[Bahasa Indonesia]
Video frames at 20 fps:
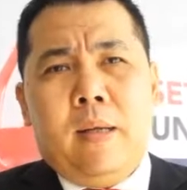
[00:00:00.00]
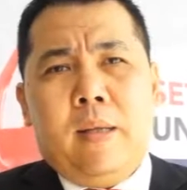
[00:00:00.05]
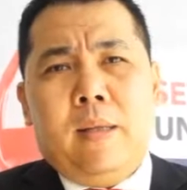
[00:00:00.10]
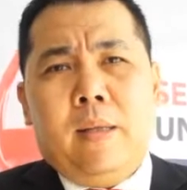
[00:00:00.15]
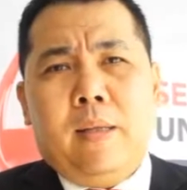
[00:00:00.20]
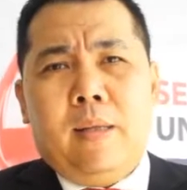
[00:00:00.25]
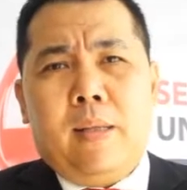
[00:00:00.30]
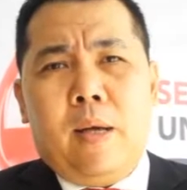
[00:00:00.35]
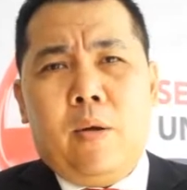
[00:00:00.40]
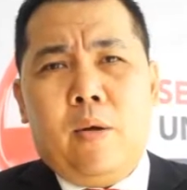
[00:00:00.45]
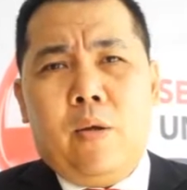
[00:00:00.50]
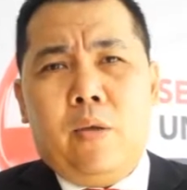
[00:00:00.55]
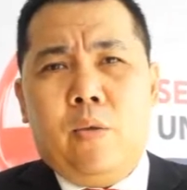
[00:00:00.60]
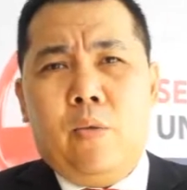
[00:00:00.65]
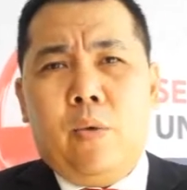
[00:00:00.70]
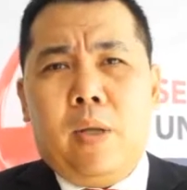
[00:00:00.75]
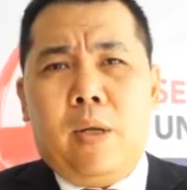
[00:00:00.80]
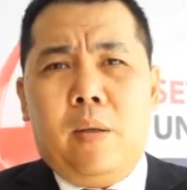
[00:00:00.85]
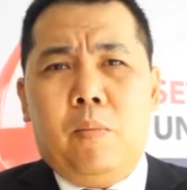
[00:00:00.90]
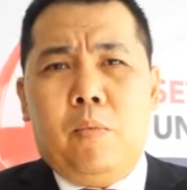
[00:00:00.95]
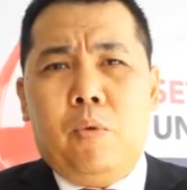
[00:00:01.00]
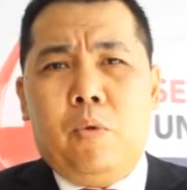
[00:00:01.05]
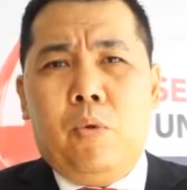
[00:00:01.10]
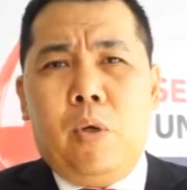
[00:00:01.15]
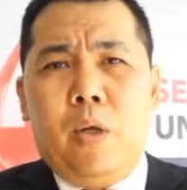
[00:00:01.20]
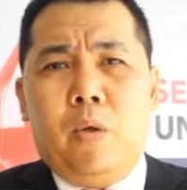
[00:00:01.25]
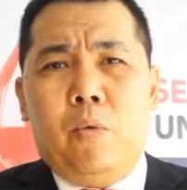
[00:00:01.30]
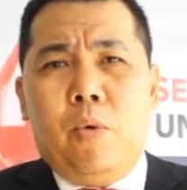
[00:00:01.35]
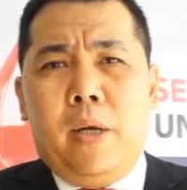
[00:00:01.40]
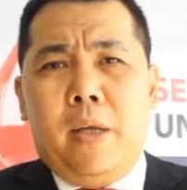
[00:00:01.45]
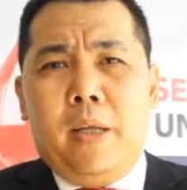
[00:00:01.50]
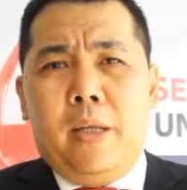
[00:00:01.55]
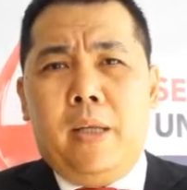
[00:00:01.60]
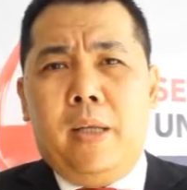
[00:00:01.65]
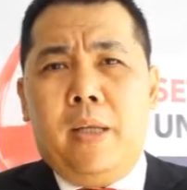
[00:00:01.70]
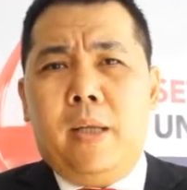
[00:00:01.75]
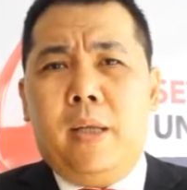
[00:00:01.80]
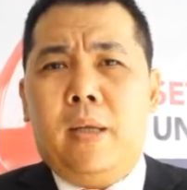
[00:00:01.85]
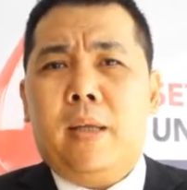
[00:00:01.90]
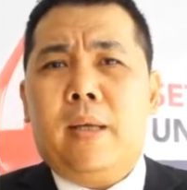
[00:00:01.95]
Di tahun 2022
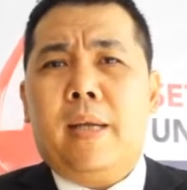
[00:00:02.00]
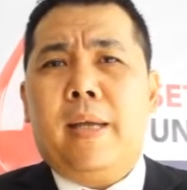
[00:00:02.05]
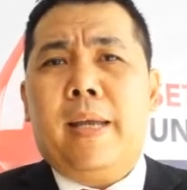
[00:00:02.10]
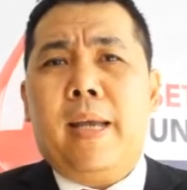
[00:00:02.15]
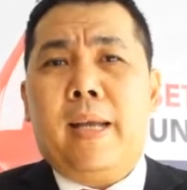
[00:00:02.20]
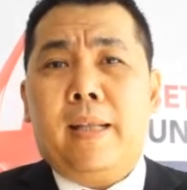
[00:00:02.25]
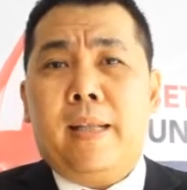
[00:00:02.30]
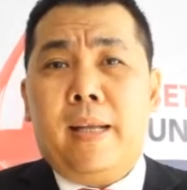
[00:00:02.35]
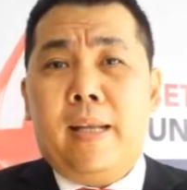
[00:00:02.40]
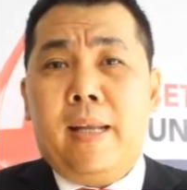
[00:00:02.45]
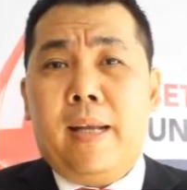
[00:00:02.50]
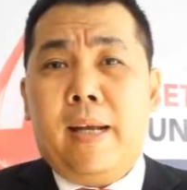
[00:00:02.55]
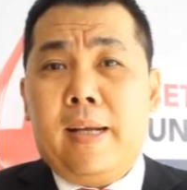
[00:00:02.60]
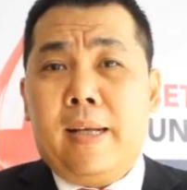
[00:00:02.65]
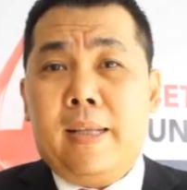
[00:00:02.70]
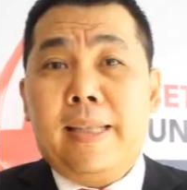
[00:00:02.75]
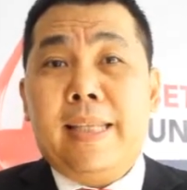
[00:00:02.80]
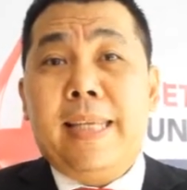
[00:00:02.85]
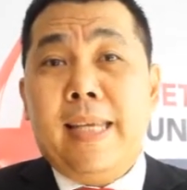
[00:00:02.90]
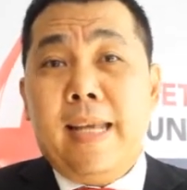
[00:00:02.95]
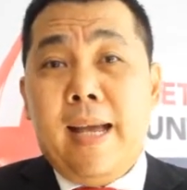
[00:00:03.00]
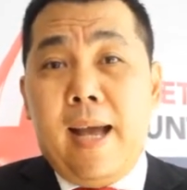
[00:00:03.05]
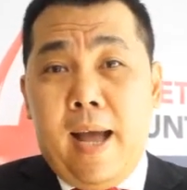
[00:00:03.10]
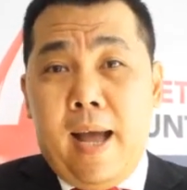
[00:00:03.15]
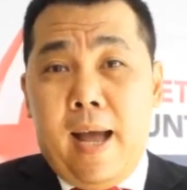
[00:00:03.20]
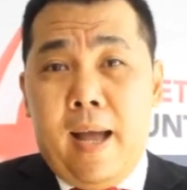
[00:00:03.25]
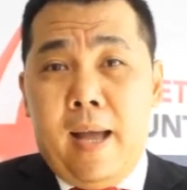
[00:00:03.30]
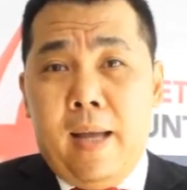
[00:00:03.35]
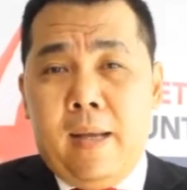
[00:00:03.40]
ini kegiatan yang ketiga